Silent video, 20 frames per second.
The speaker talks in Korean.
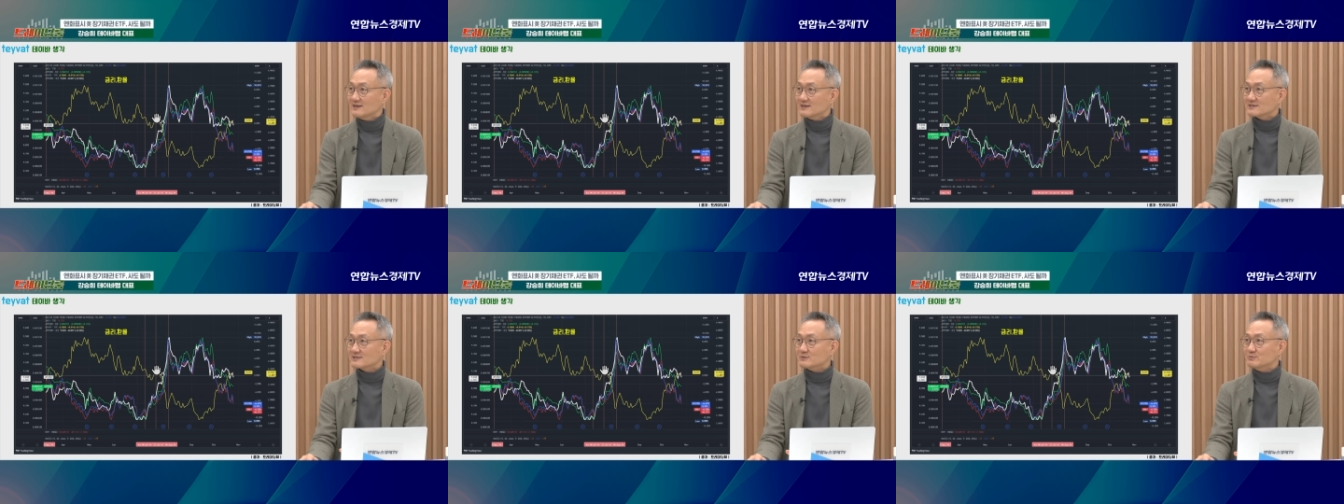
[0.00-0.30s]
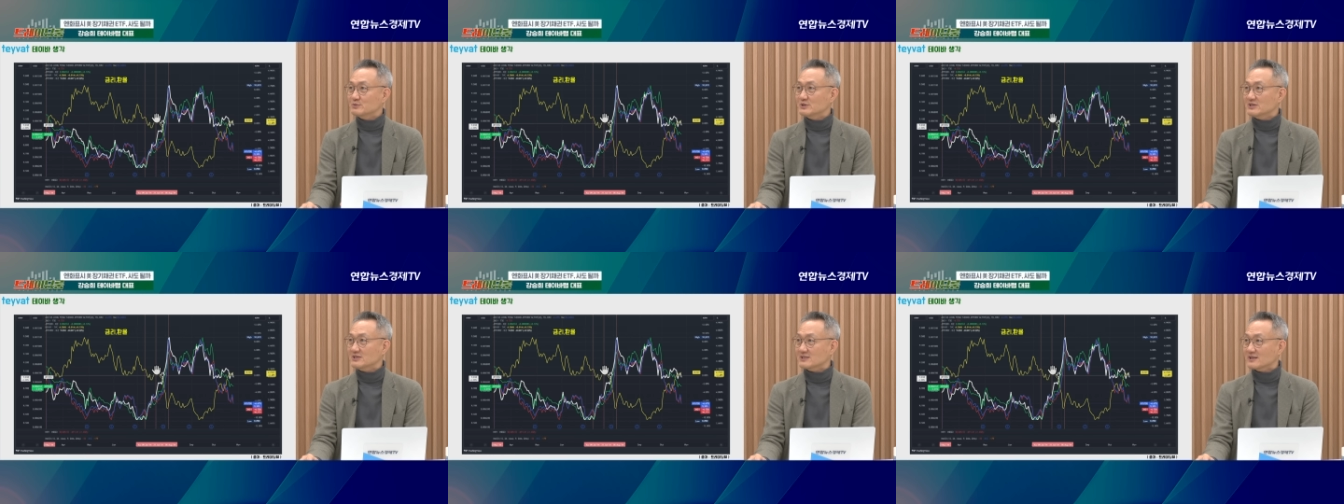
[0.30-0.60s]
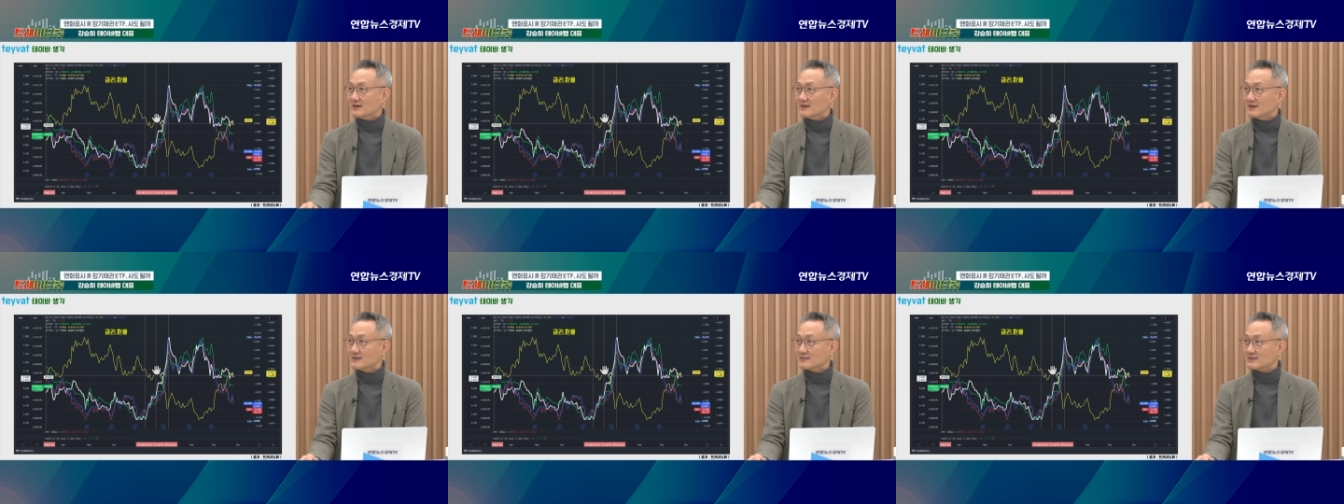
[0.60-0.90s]
금리
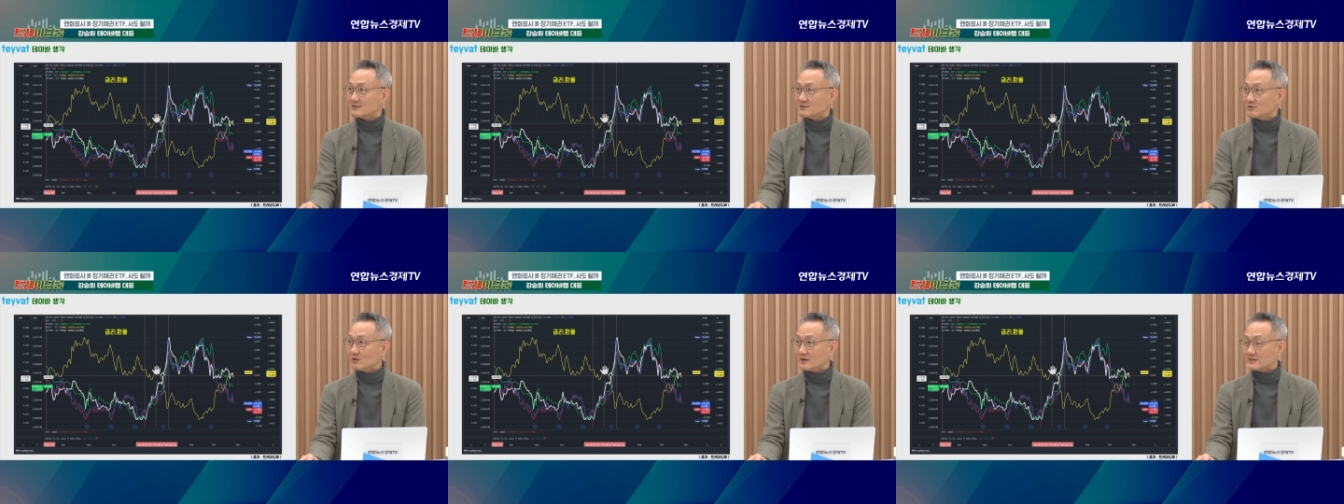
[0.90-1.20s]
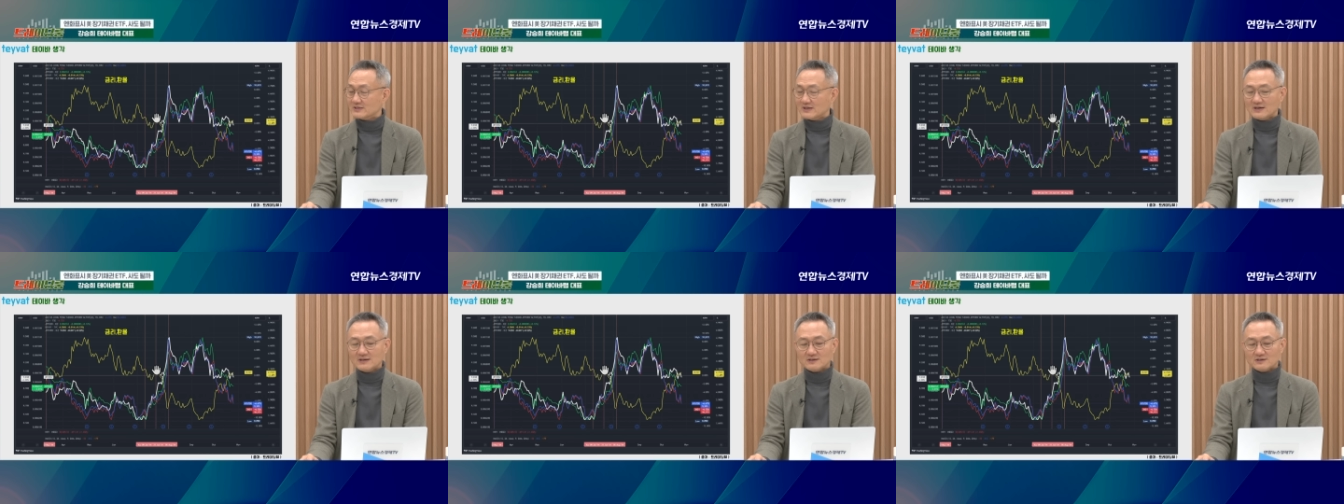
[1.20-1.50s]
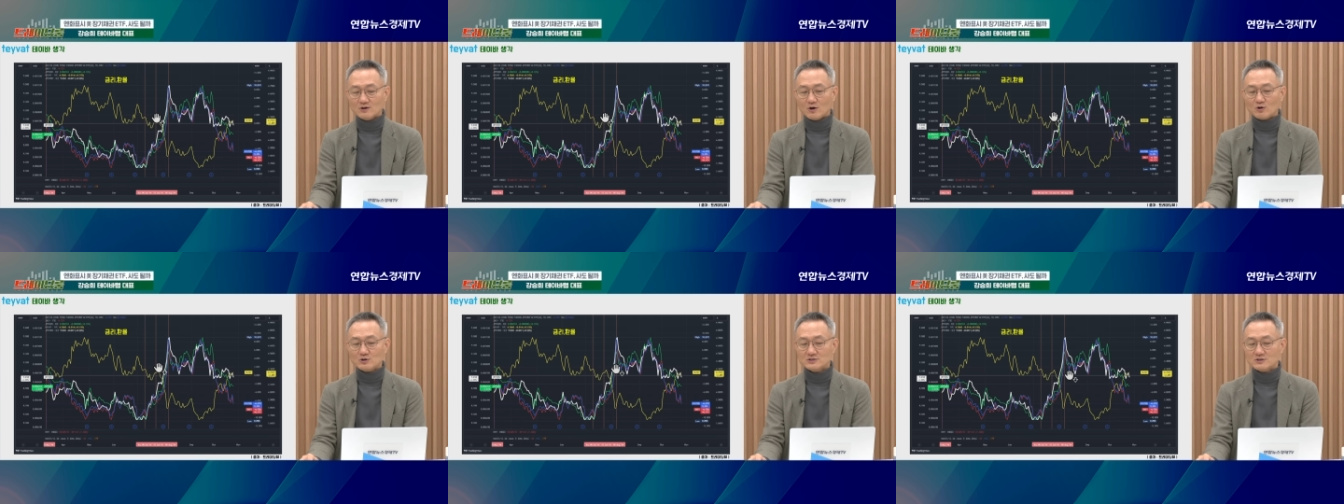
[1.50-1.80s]
인하해야 되는 거 아니야?
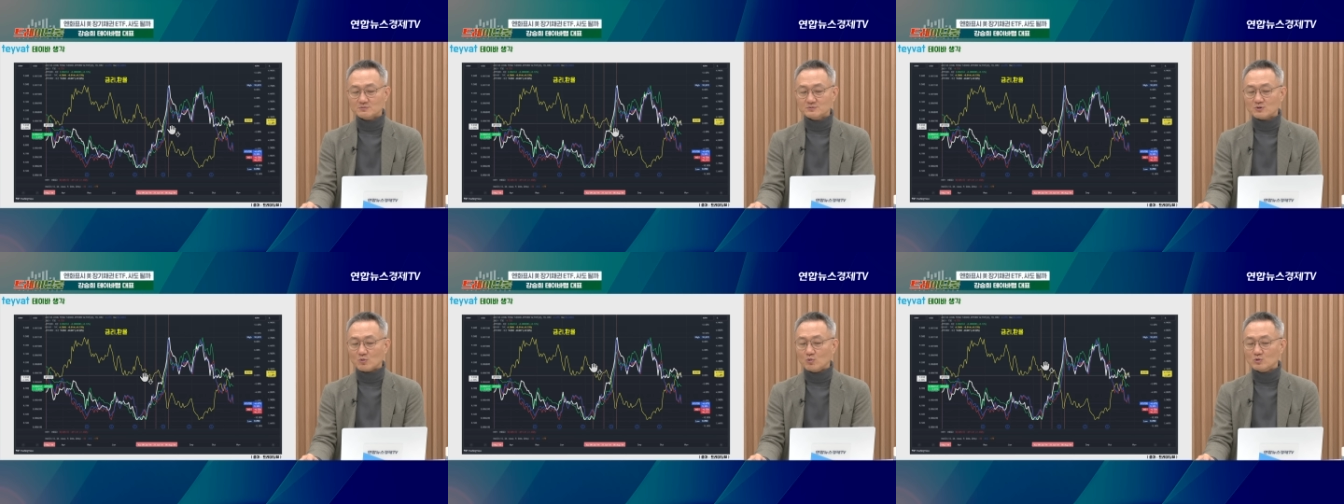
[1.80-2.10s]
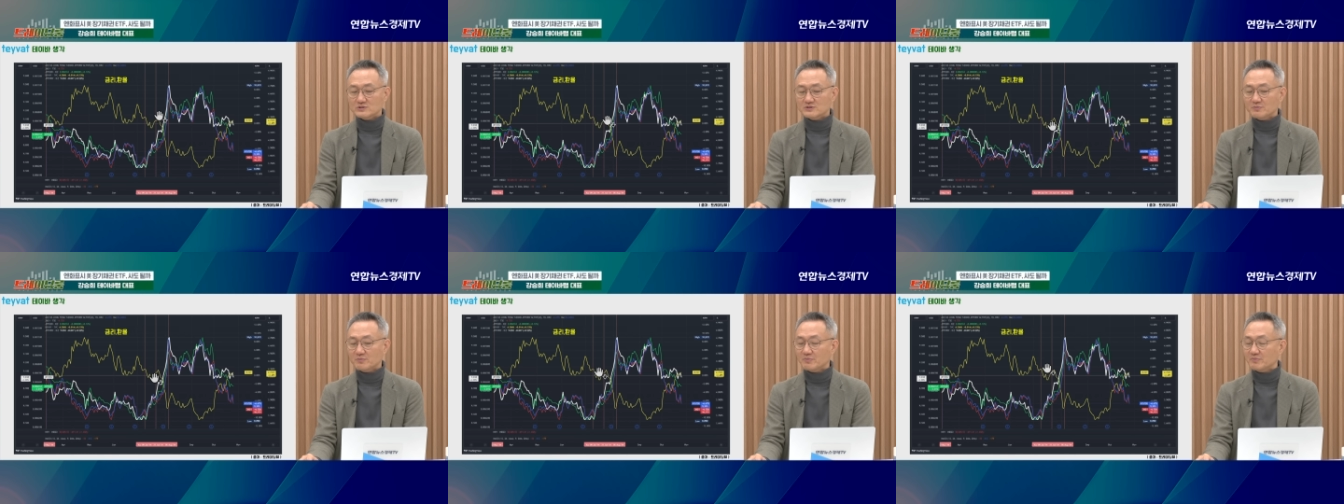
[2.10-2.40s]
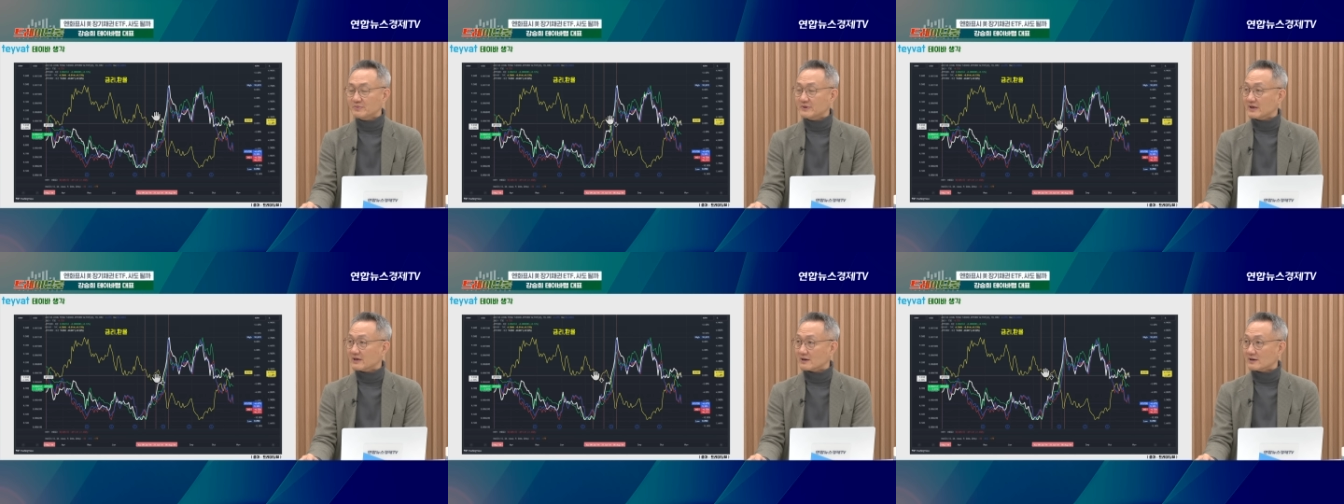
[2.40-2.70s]
여기서부터
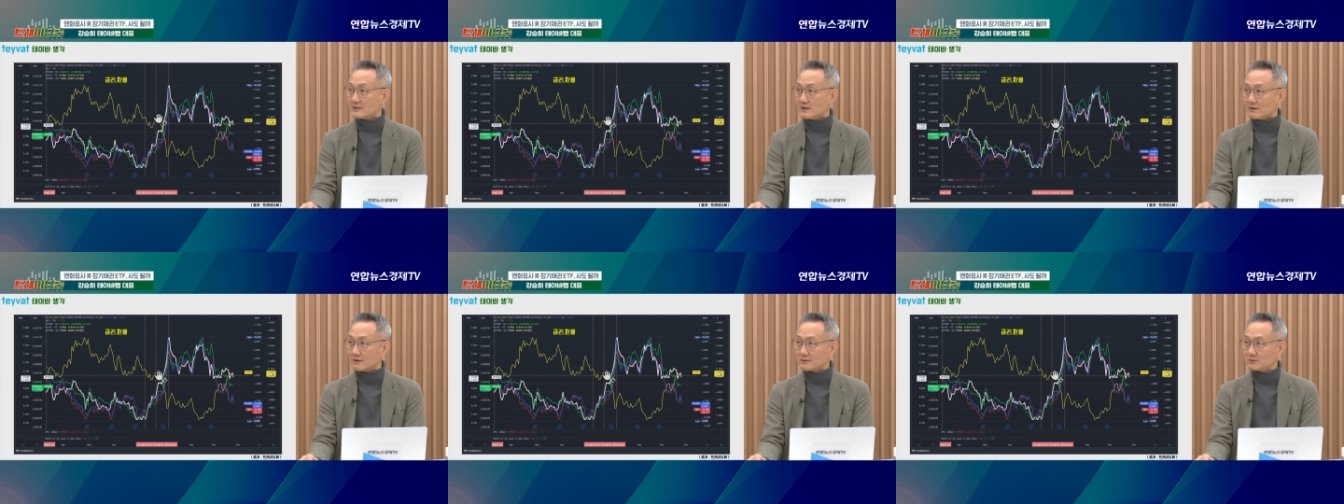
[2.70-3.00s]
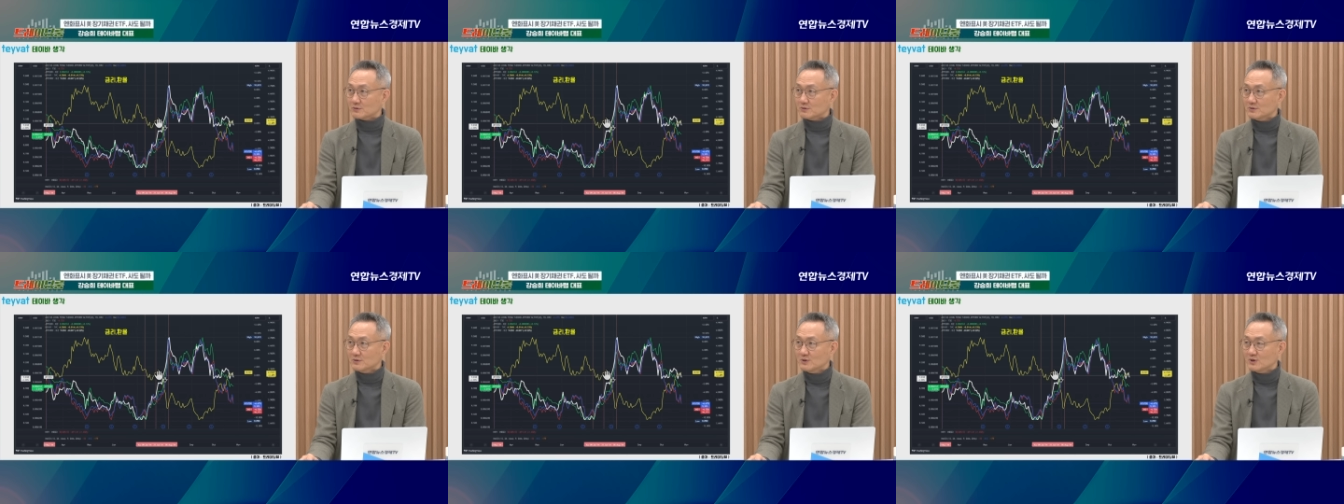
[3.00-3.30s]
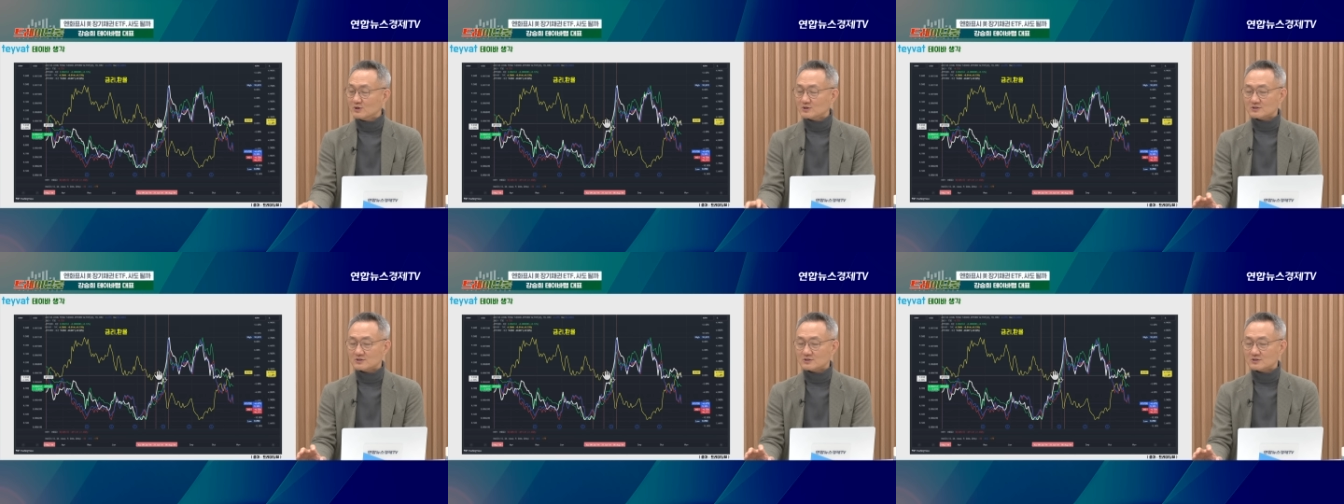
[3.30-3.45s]
50BP 가 나왔고